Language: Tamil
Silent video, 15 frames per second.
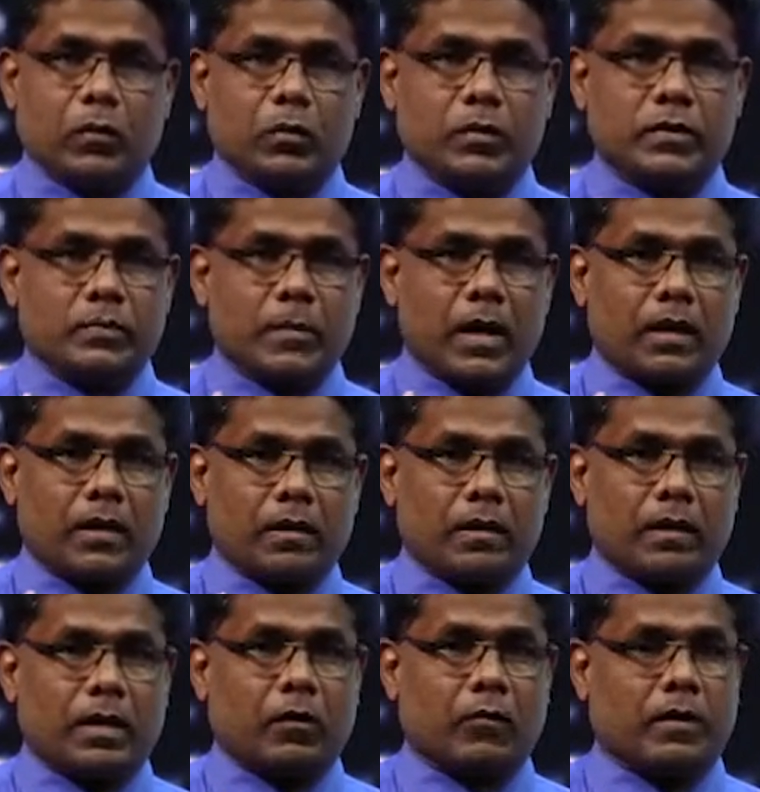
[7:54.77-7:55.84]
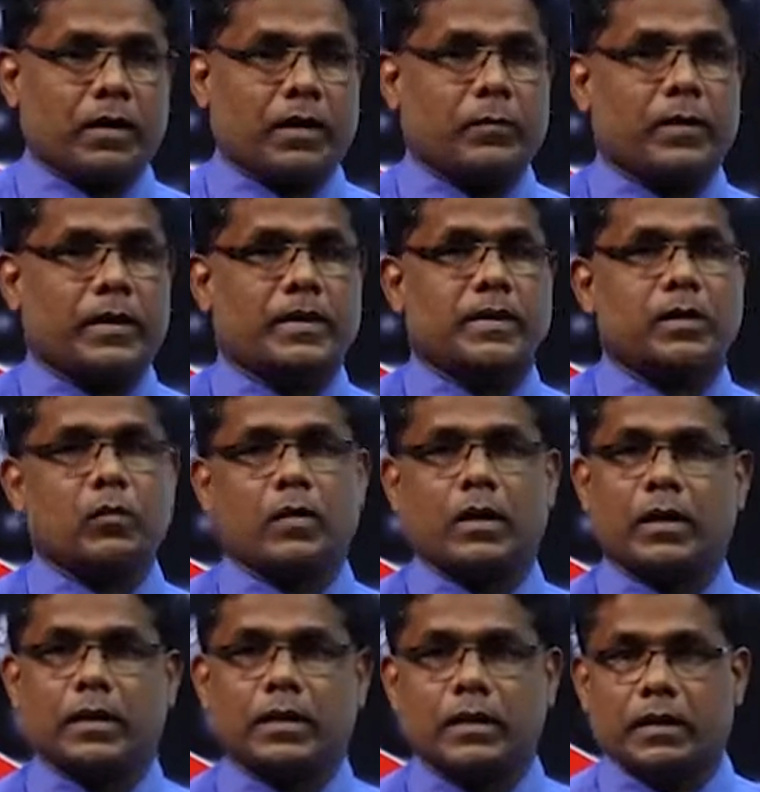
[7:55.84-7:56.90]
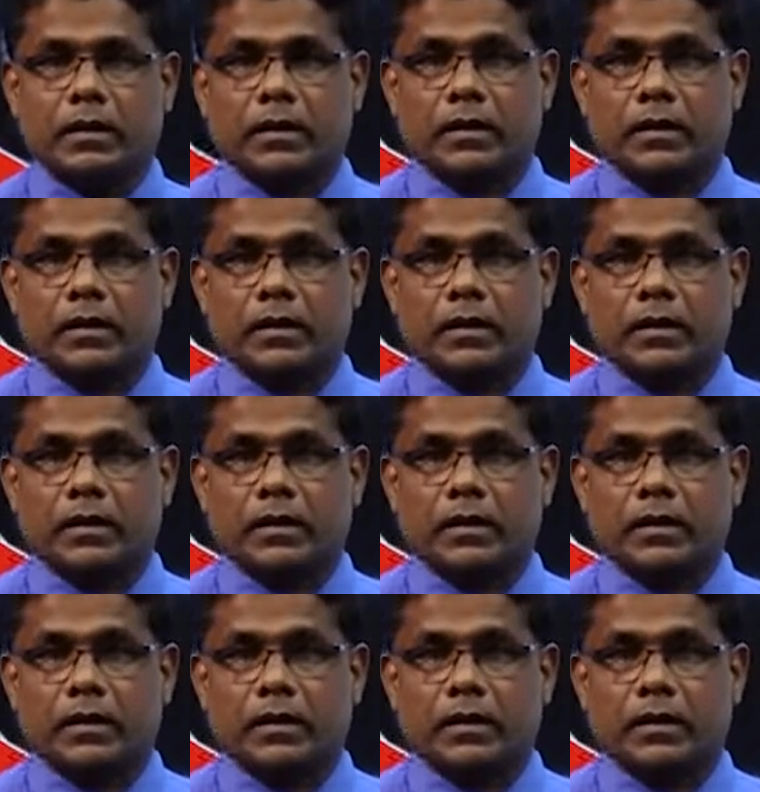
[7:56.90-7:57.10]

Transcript: உஸ்மார் அலியுல்லா அவர்களை பற்றி உங்களுக்கு